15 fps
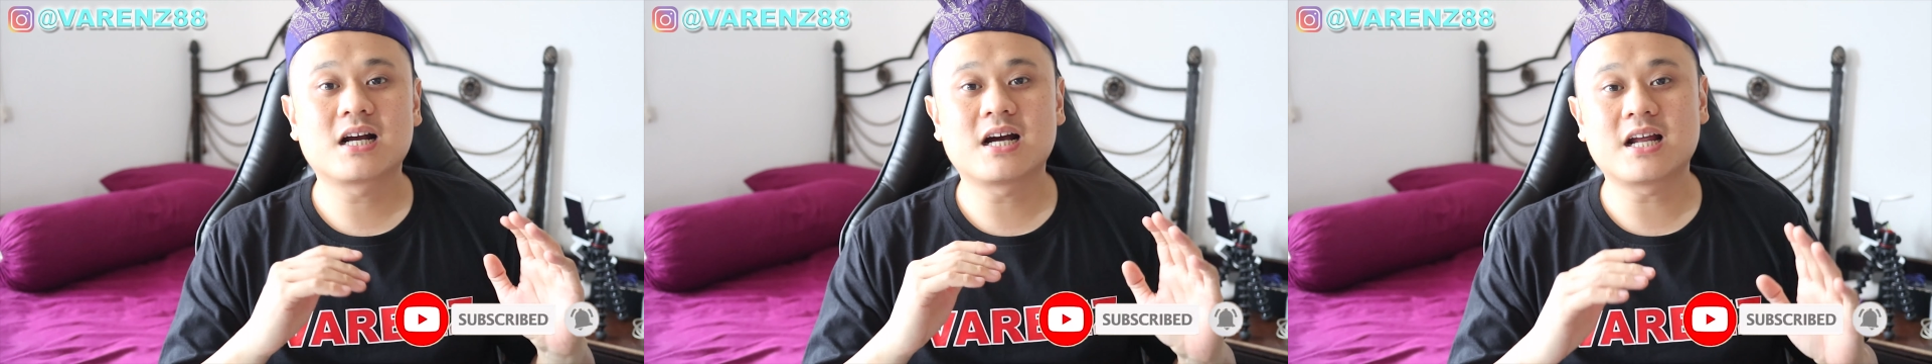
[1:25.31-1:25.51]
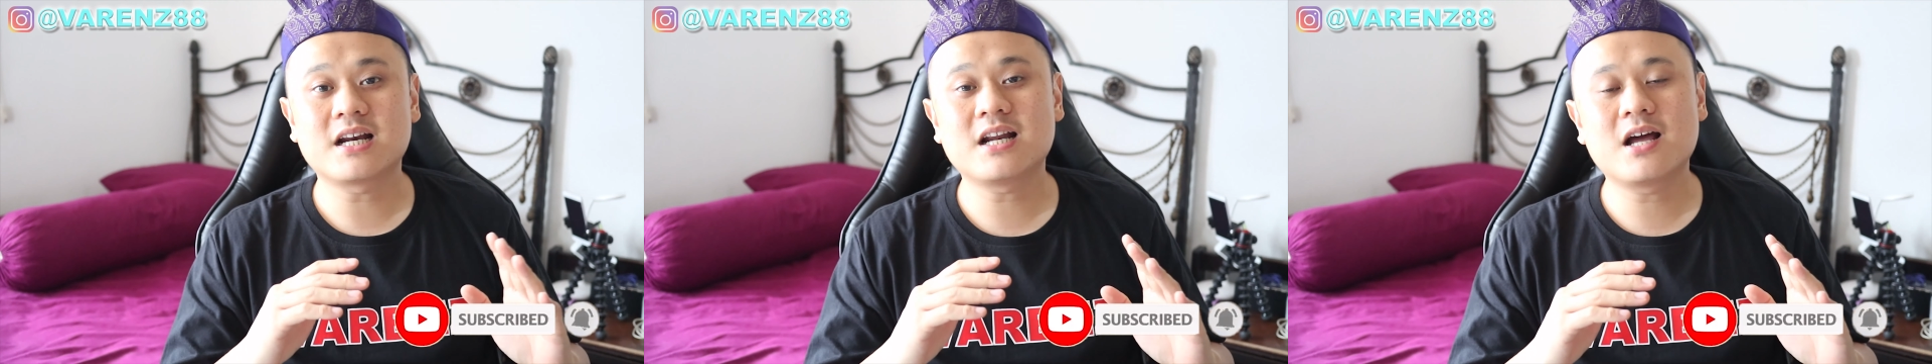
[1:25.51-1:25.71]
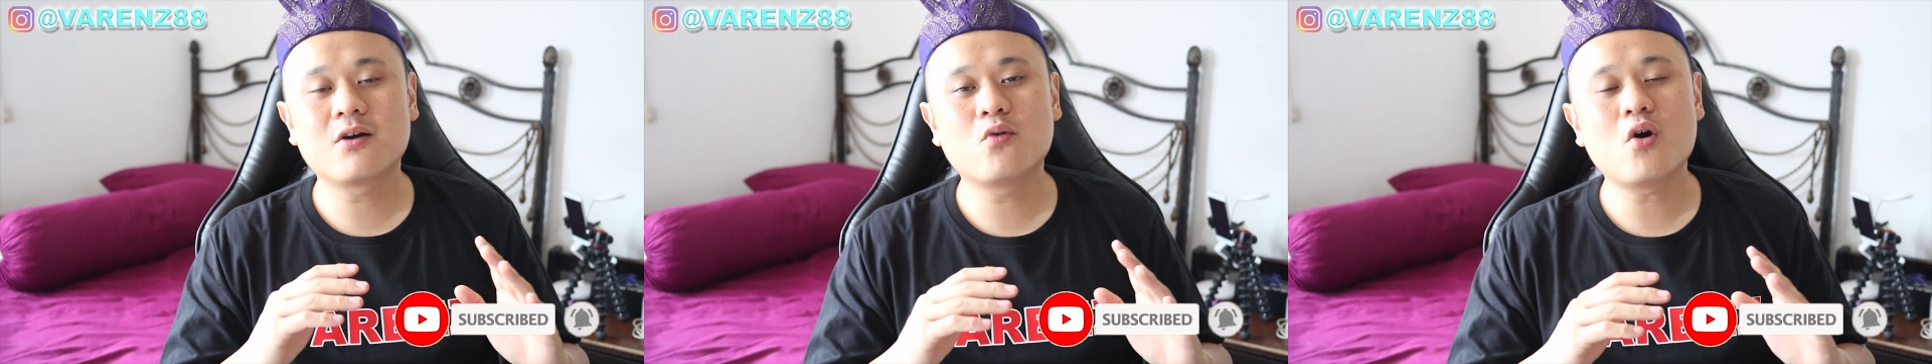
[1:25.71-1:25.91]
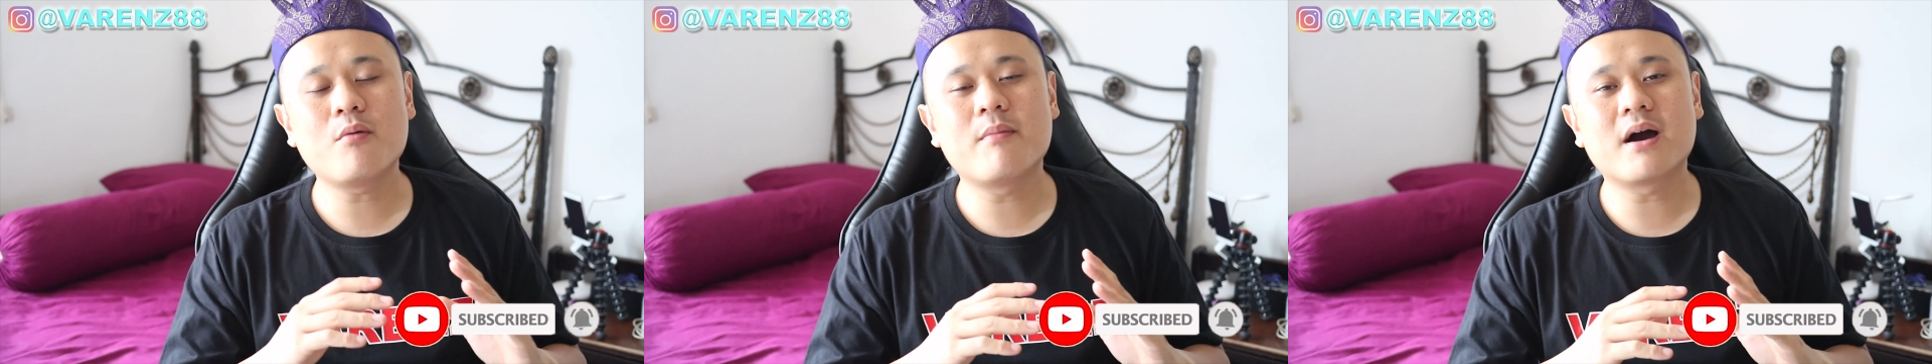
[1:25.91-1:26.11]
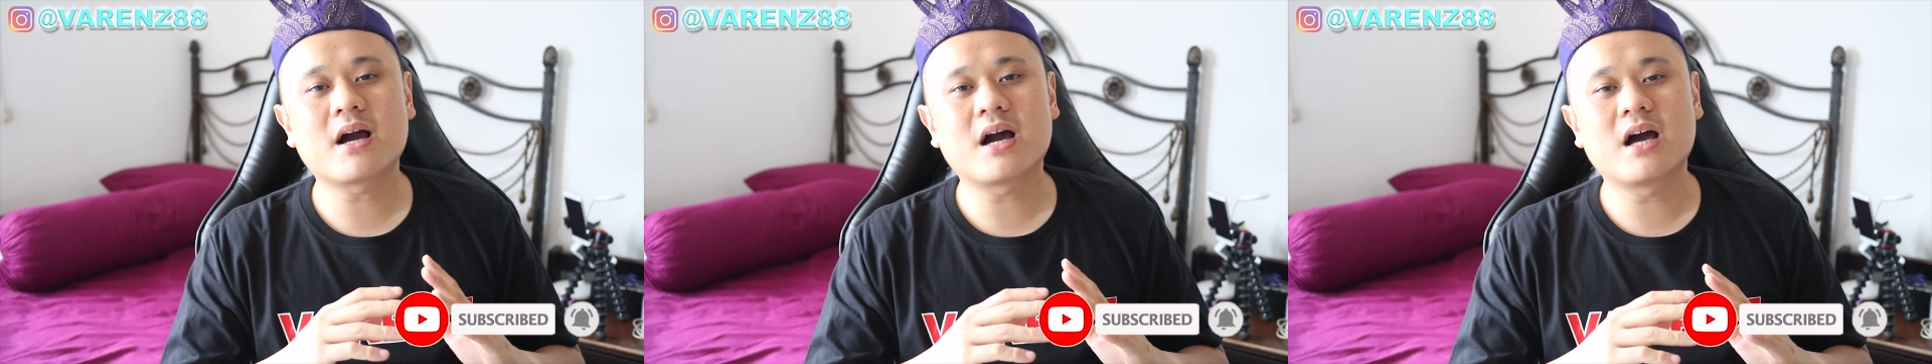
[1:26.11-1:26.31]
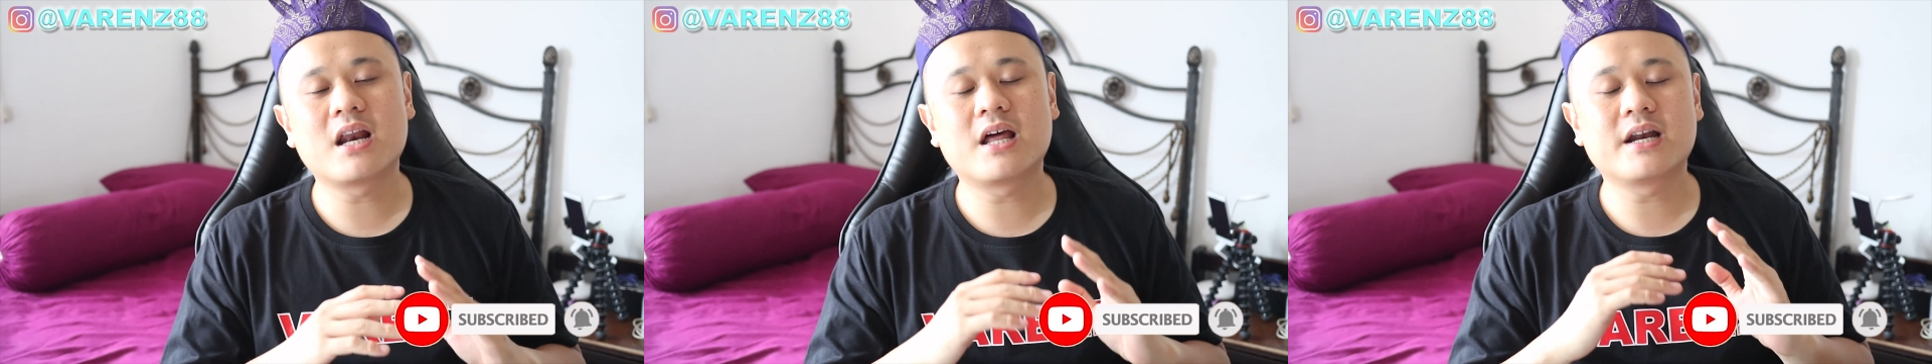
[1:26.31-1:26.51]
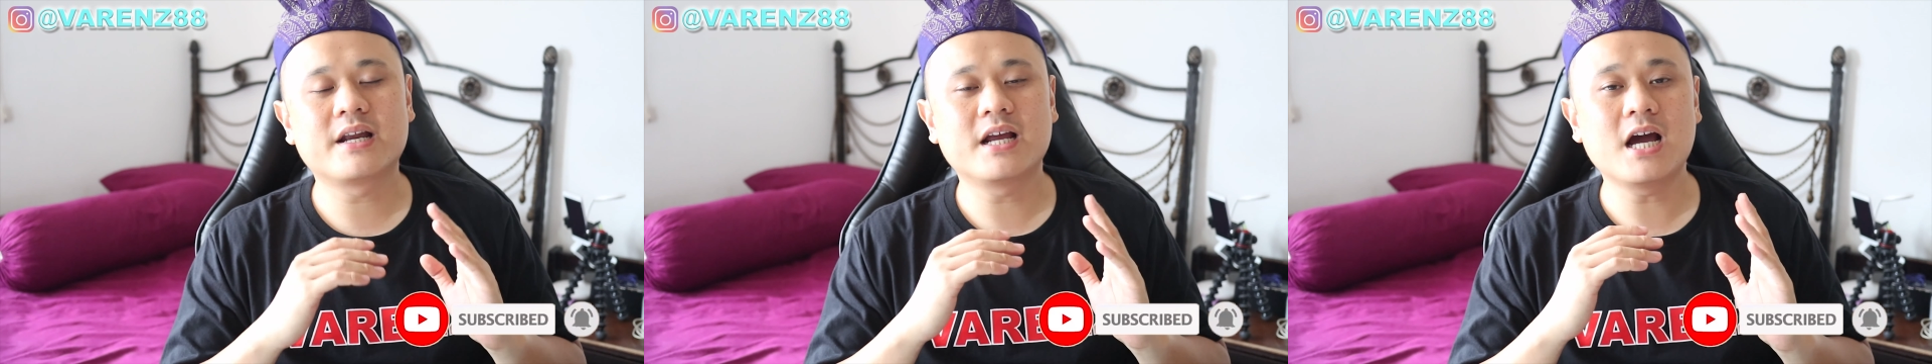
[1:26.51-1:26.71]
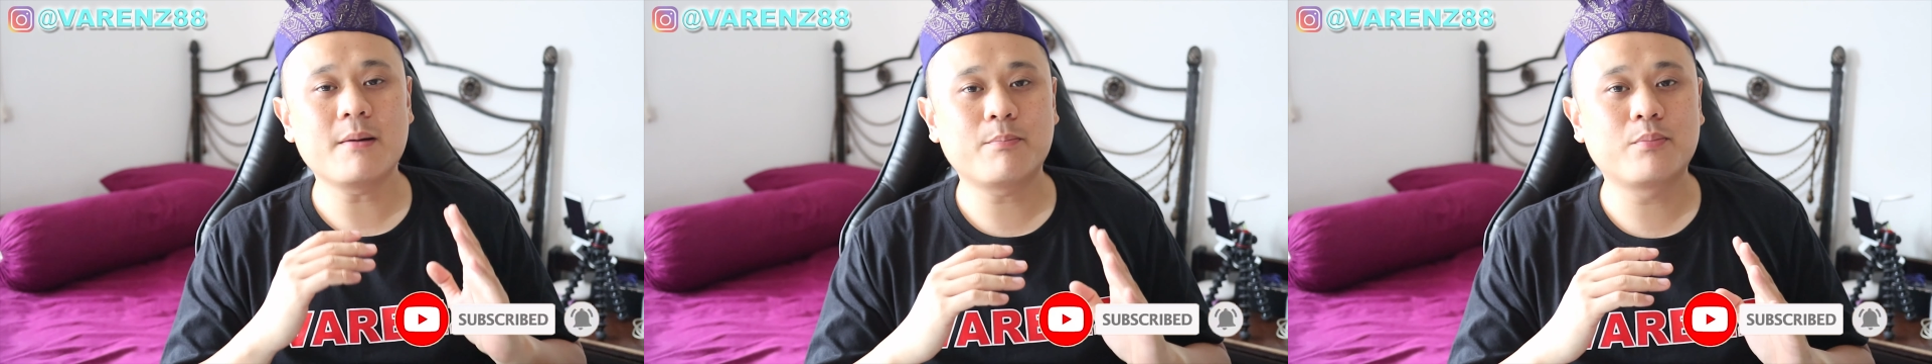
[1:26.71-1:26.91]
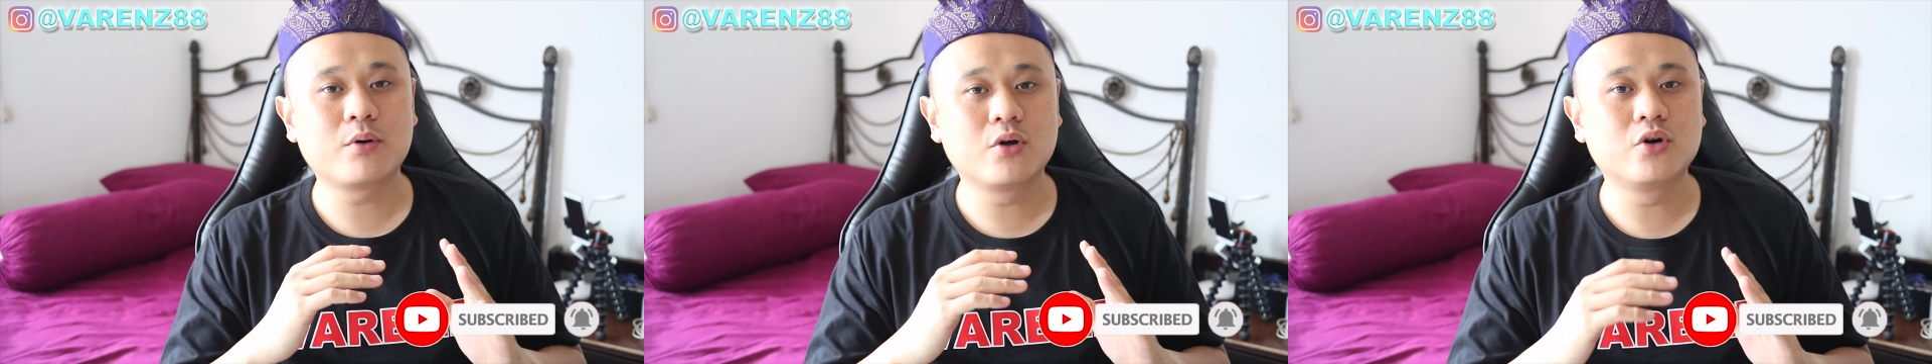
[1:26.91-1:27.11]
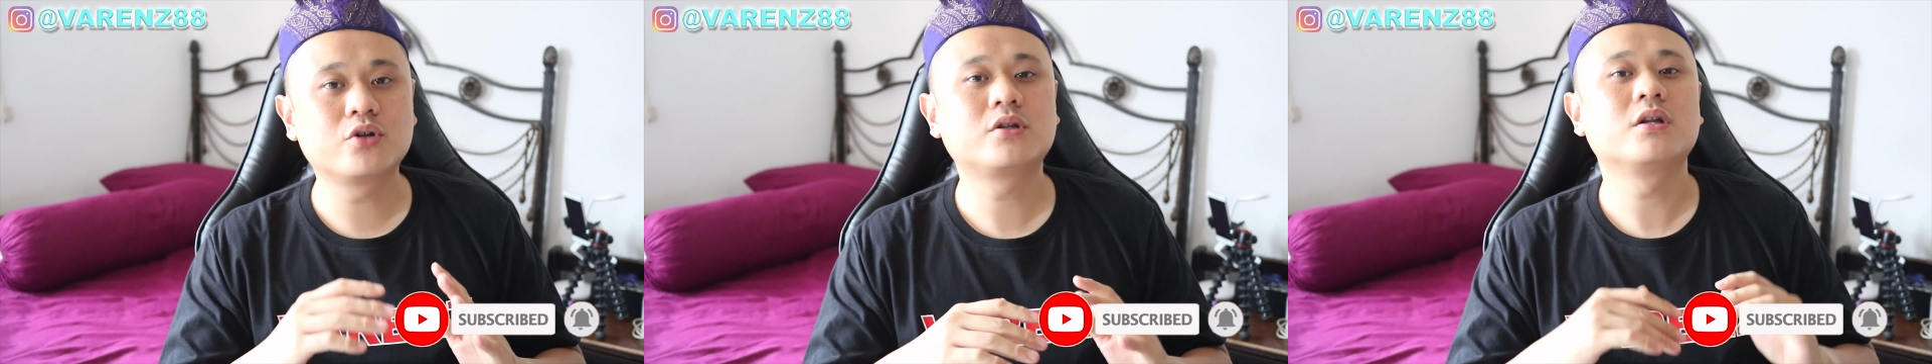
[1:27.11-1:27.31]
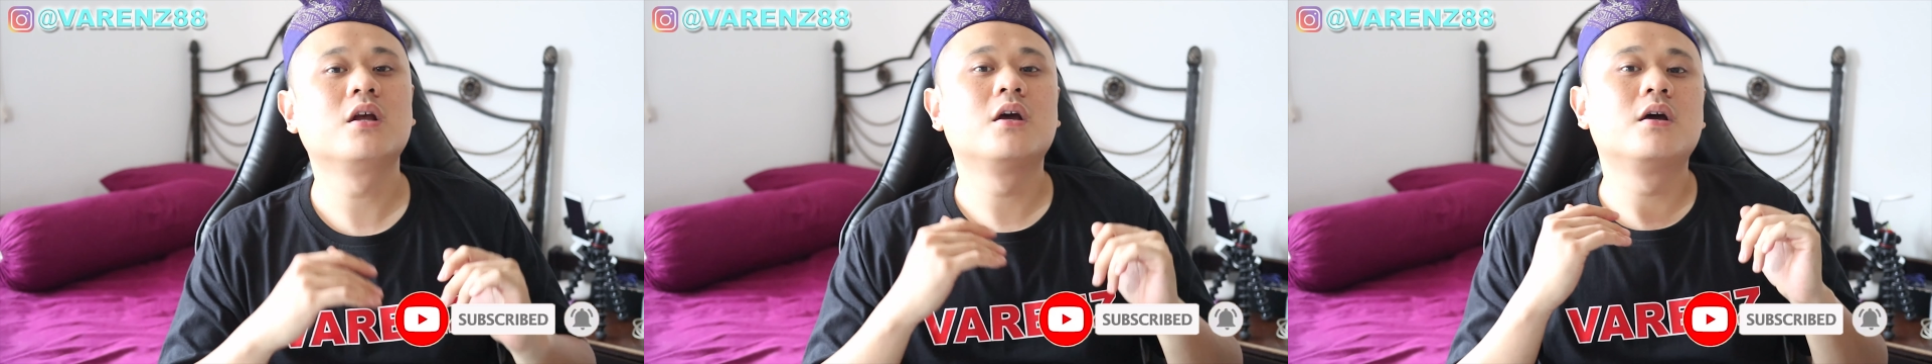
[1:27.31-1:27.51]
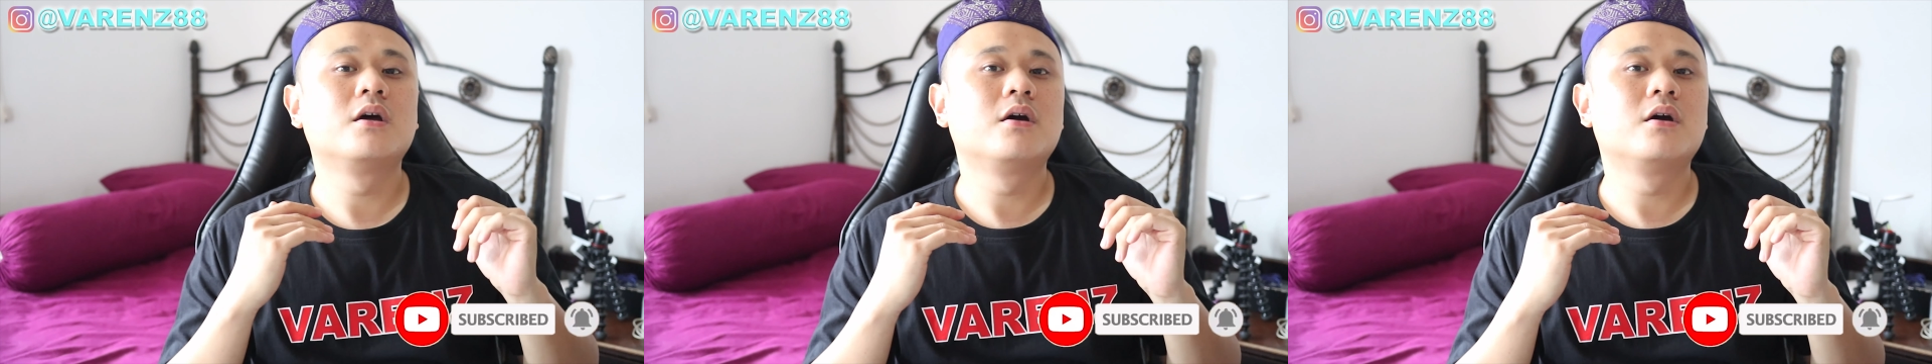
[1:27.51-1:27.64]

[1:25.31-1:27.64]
Karena gue bakalan ngupload